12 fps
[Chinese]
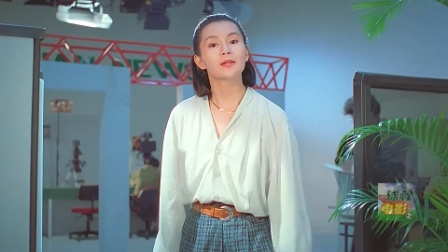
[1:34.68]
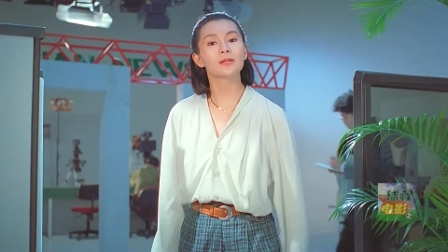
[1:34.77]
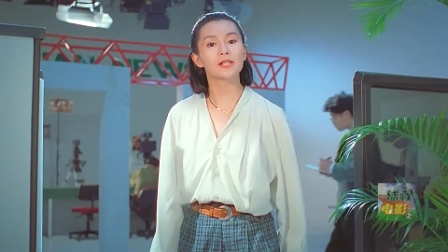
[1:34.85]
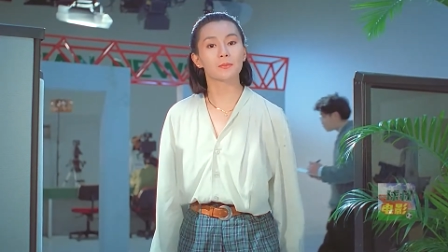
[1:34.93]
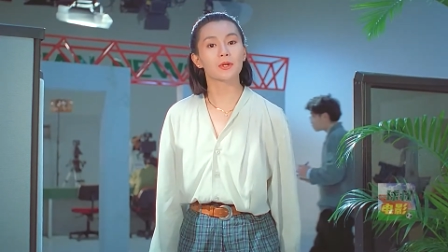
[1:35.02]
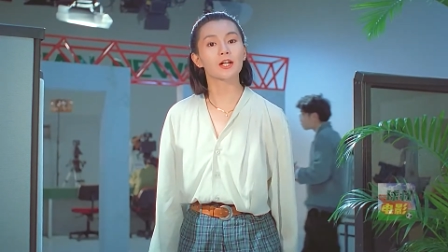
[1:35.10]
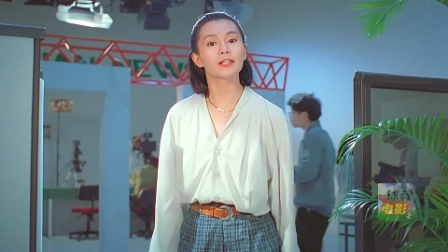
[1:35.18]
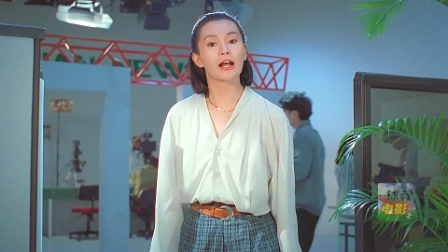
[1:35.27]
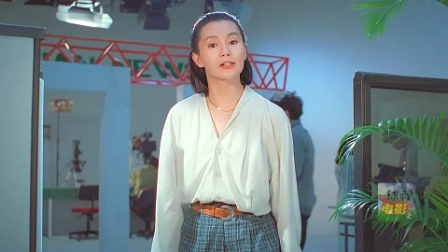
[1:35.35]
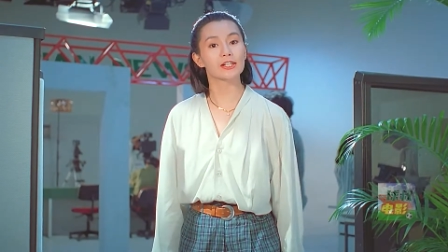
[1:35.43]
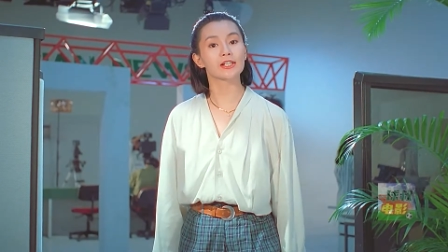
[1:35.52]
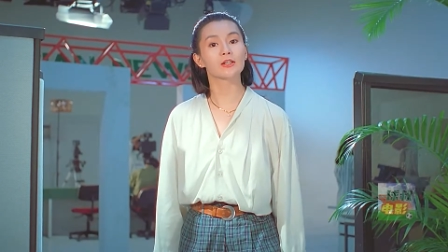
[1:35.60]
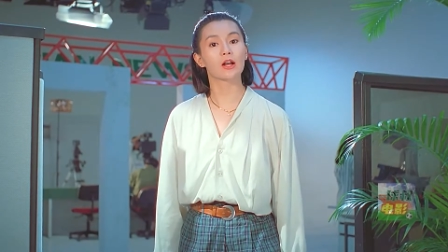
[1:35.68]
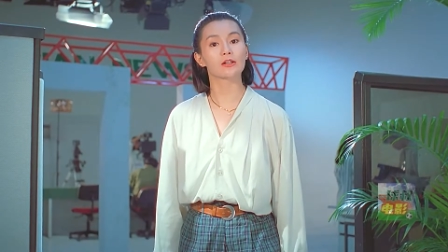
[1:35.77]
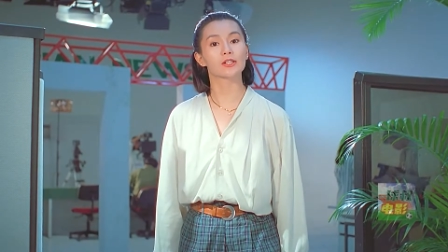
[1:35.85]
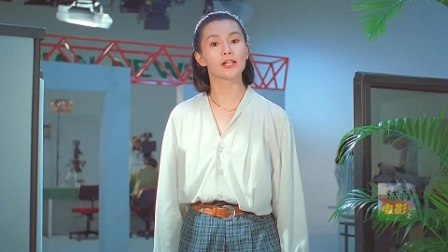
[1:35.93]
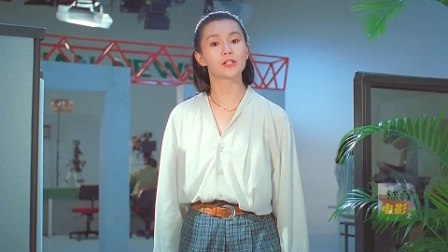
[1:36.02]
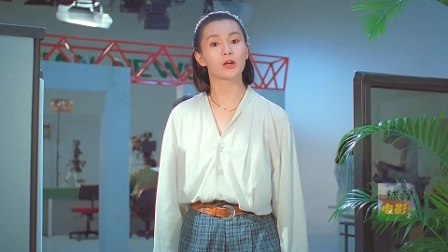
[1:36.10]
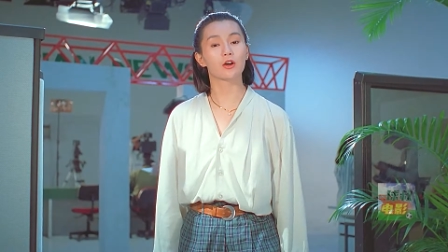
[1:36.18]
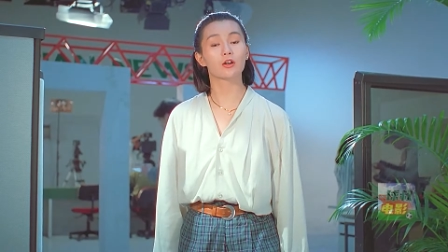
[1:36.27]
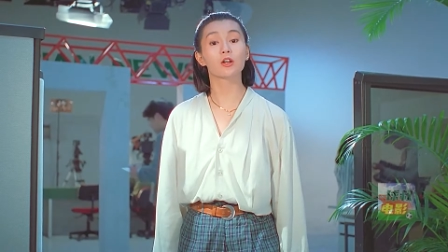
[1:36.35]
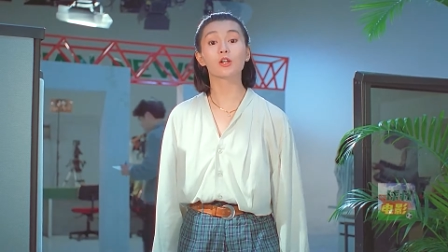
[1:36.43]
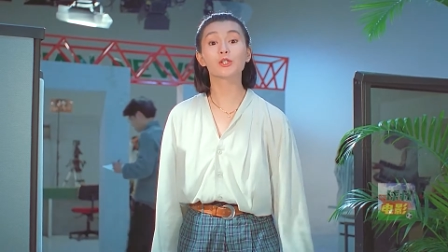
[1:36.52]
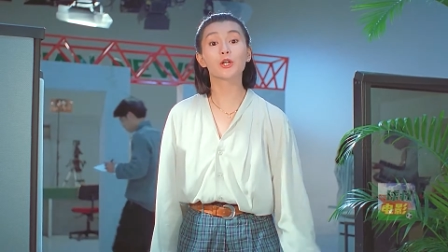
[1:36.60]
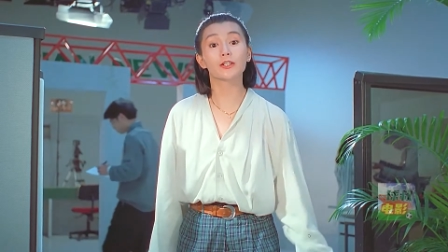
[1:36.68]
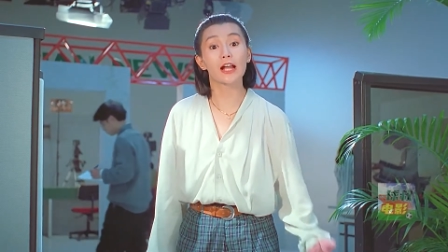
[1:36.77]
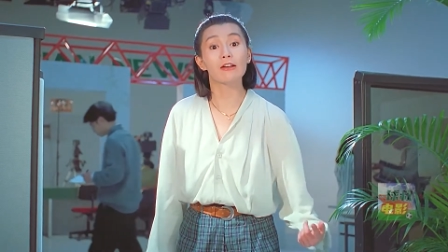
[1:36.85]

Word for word: 又不太擅长处理人际关系，